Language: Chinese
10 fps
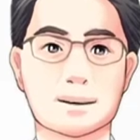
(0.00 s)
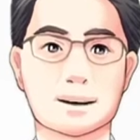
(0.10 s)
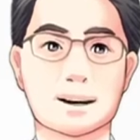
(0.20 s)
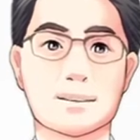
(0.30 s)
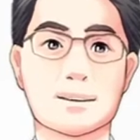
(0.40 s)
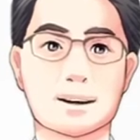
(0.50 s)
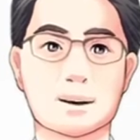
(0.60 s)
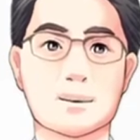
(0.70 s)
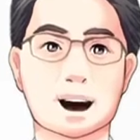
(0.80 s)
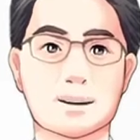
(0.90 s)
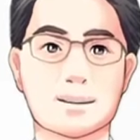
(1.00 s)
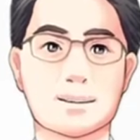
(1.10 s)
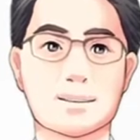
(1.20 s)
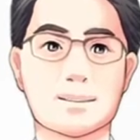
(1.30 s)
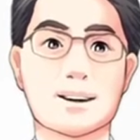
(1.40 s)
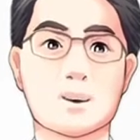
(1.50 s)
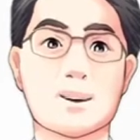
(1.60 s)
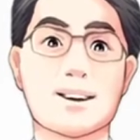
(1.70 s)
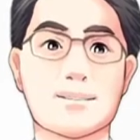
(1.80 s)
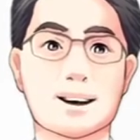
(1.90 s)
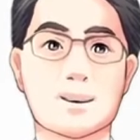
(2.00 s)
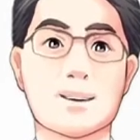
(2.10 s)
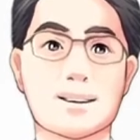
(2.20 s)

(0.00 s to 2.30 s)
一般的计划建议要将工